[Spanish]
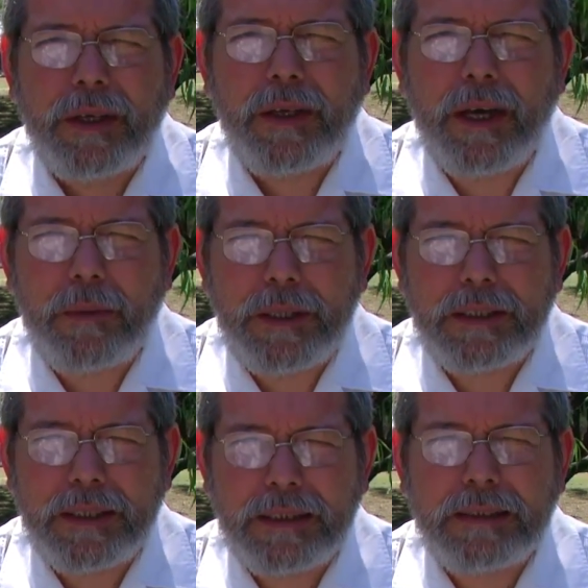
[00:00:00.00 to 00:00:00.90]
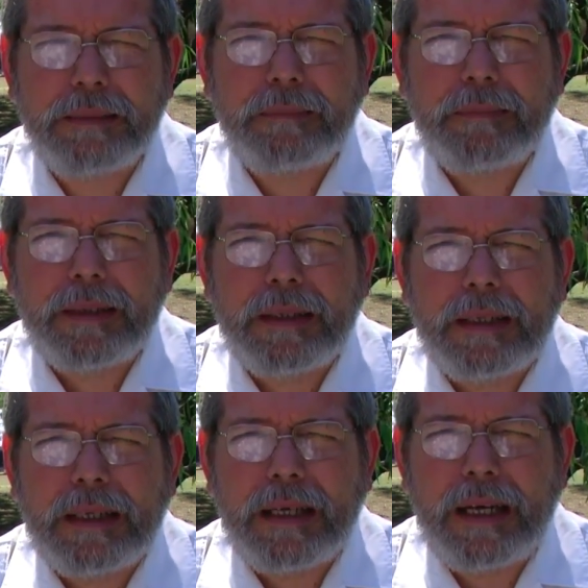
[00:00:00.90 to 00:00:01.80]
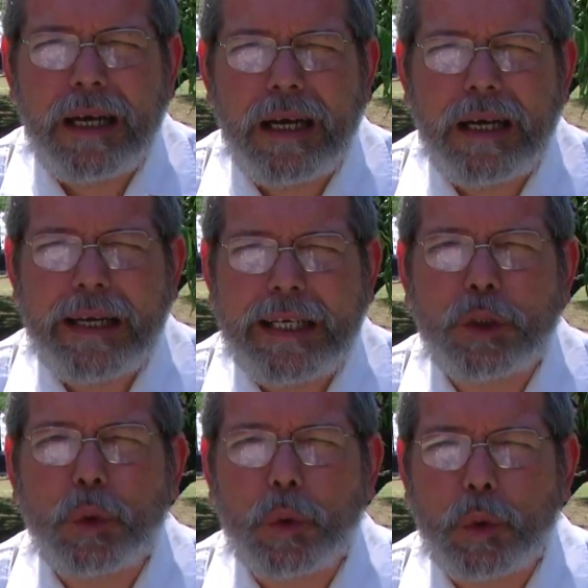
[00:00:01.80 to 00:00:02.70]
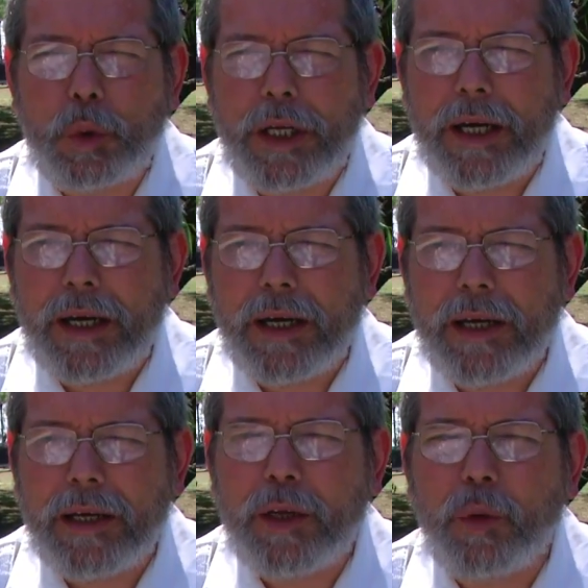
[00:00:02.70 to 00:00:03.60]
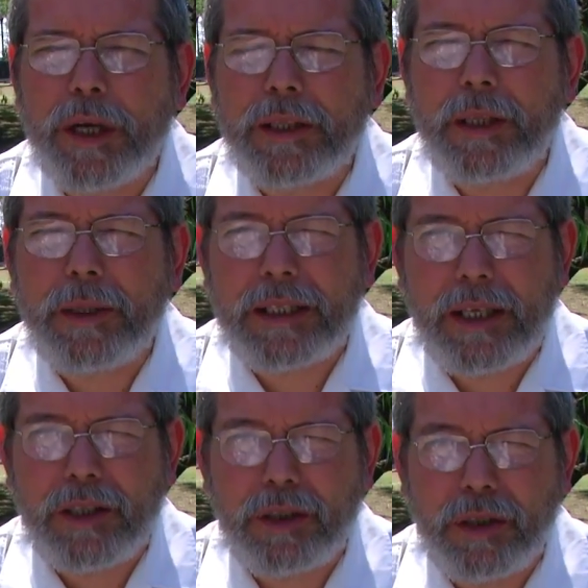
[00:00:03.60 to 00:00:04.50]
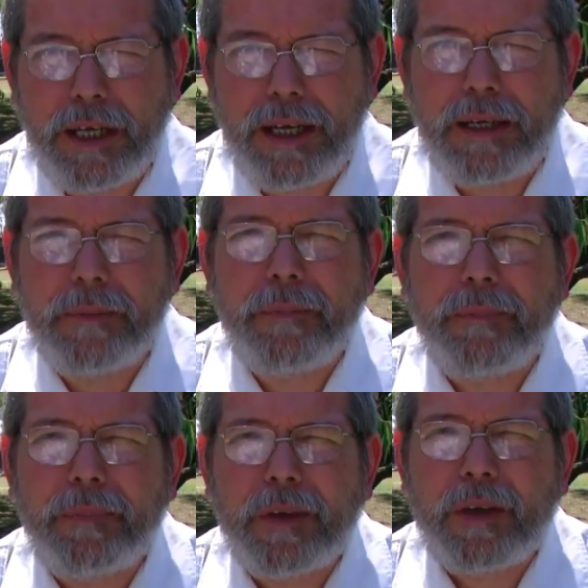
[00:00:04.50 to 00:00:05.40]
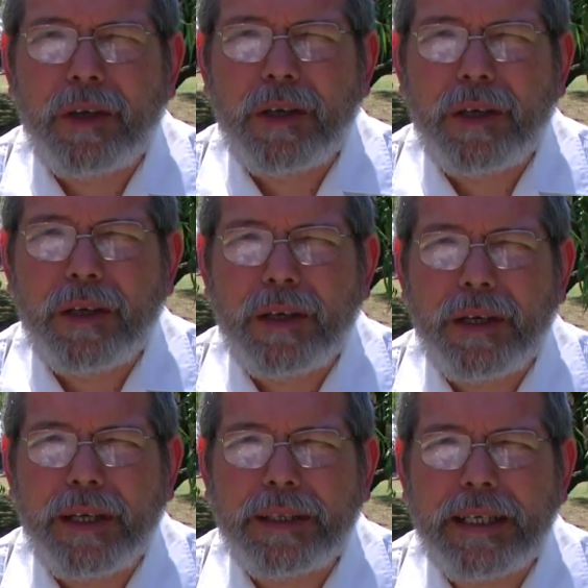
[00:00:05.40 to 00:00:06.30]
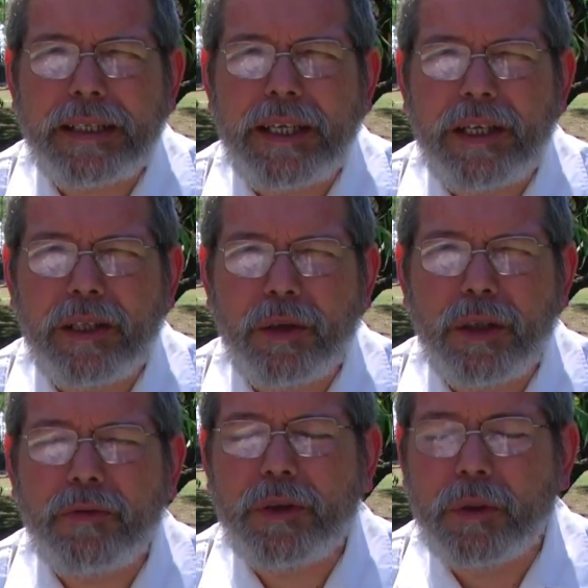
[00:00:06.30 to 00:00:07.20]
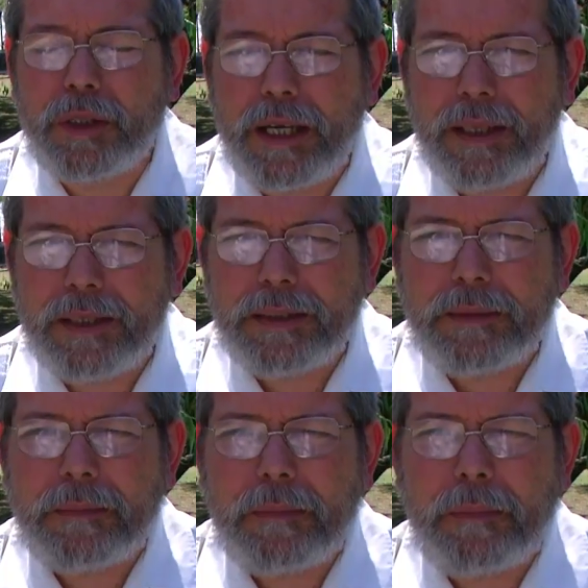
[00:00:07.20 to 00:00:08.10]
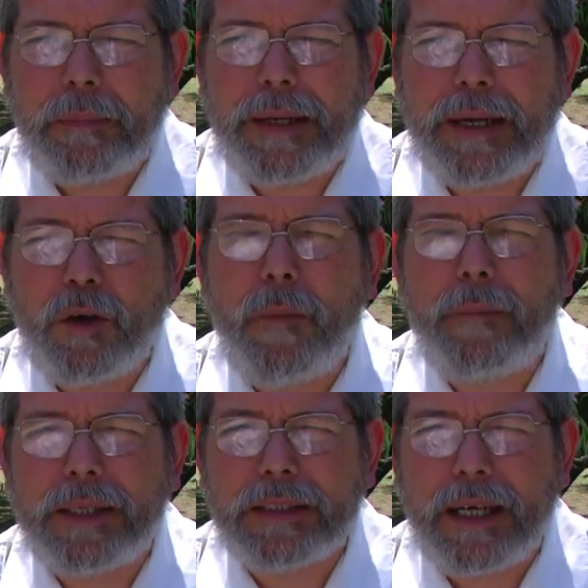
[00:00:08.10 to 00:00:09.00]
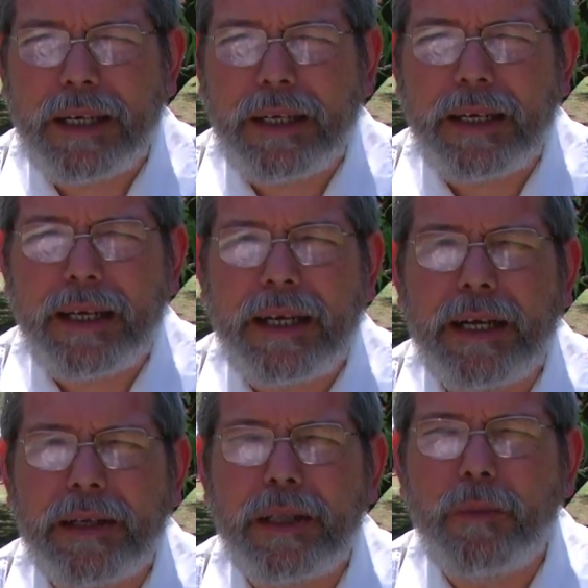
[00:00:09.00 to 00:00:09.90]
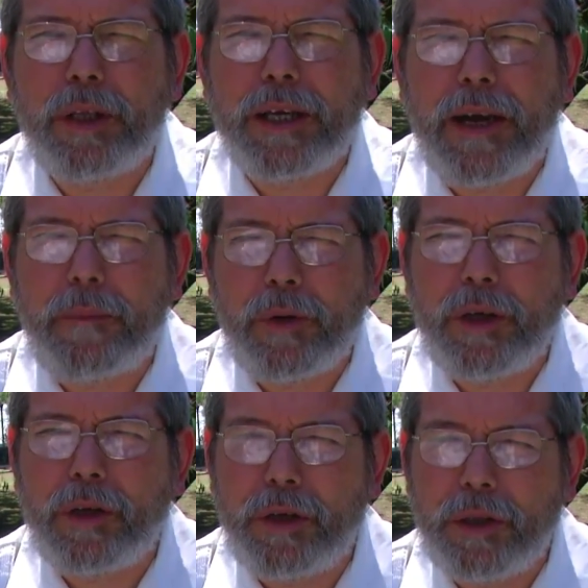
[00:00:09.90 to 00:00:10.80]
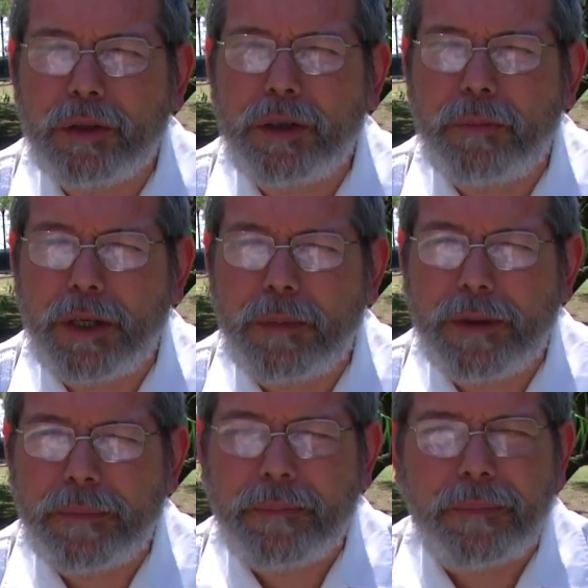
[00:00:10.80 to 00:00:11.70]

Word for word: Y a veces la estructura educativa tradicional está teniendo dificultades para compasar el ritmo de cambio que los niños imprimen.